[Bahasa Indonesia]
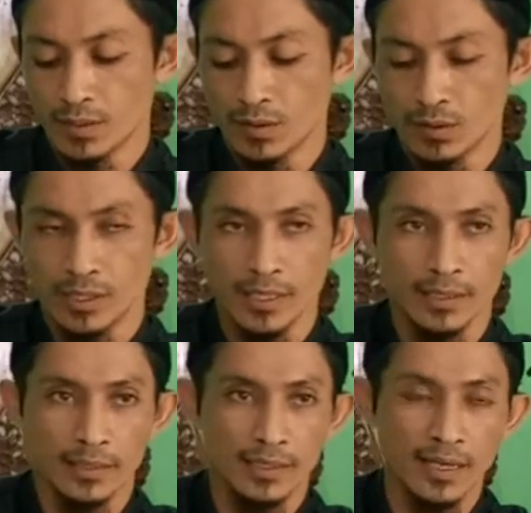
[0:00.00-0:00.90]
Oh,
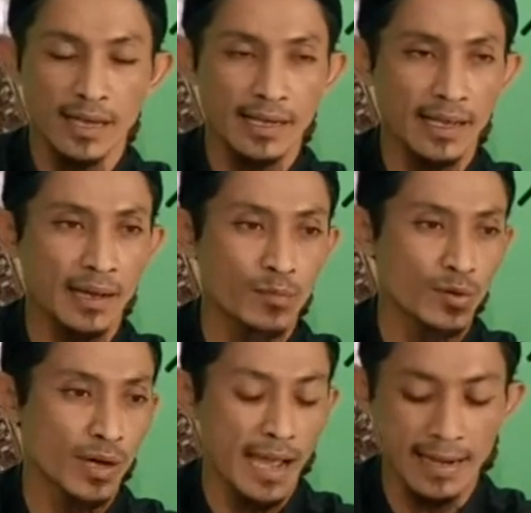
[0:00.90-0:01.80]
dadi nek enek
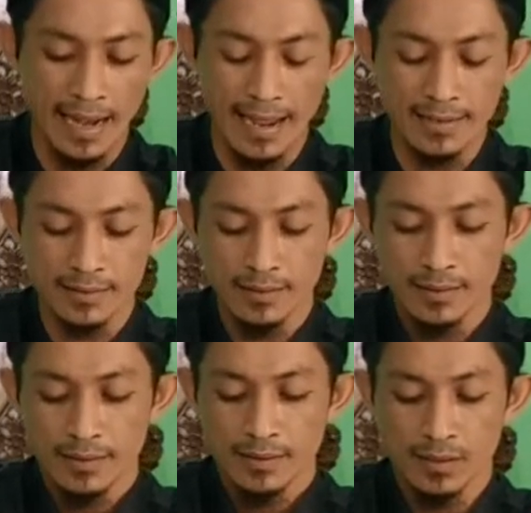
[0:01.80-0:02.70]
kemungkaran
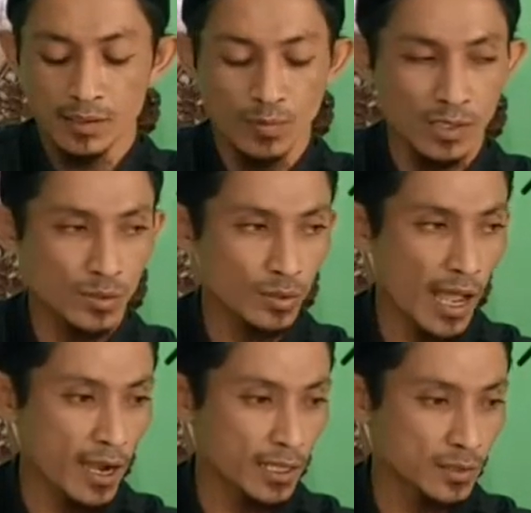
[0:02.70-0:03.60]
ya termasuk
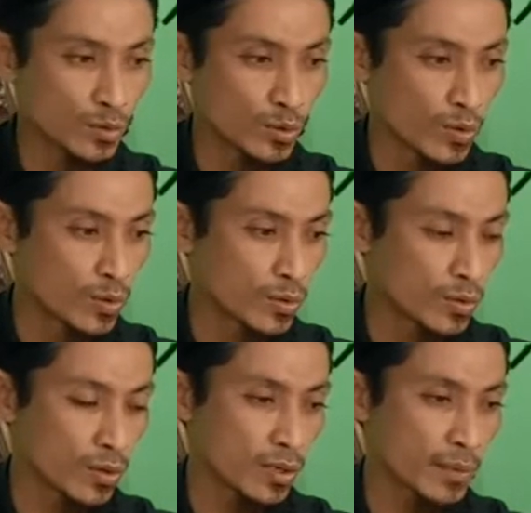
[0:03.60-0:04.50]
nangis
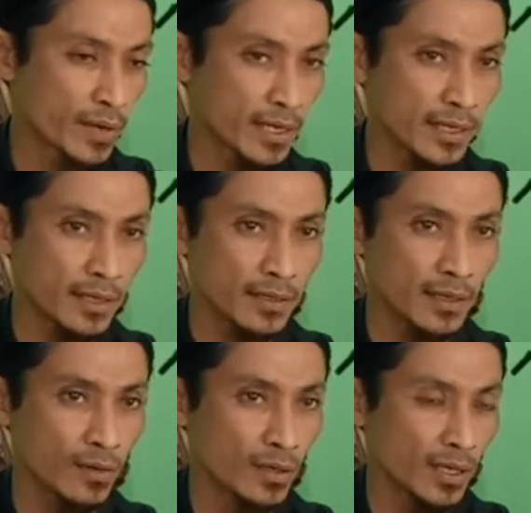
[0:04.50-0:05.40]
guguk-guguk gimana
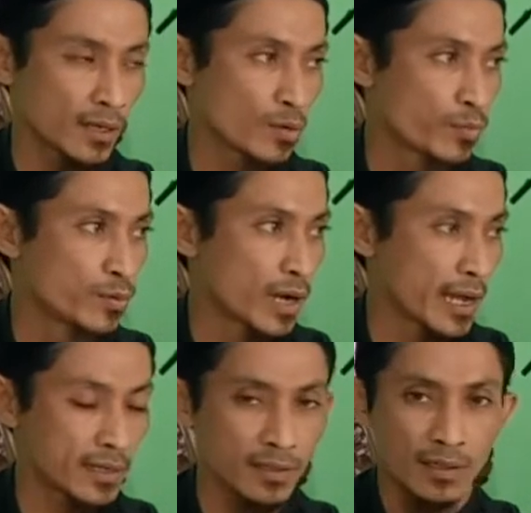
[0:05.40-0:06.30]
nenggone
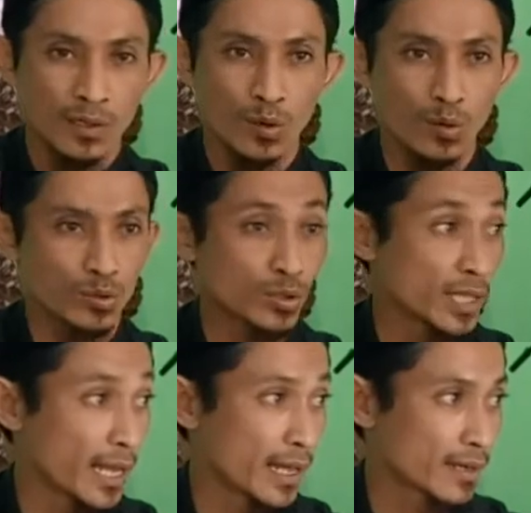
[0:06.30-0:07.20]
kuburan itu kudu
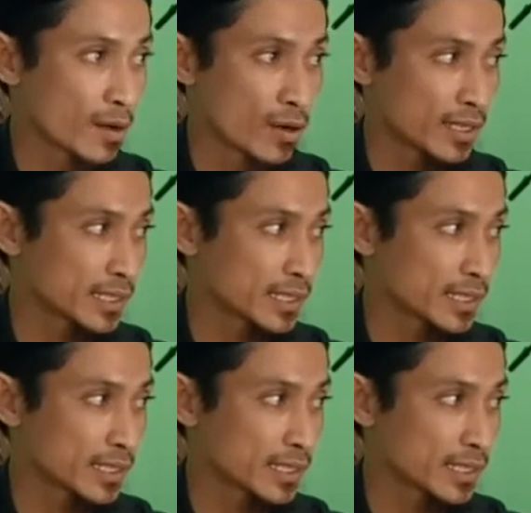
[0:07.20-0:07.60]
dielingno.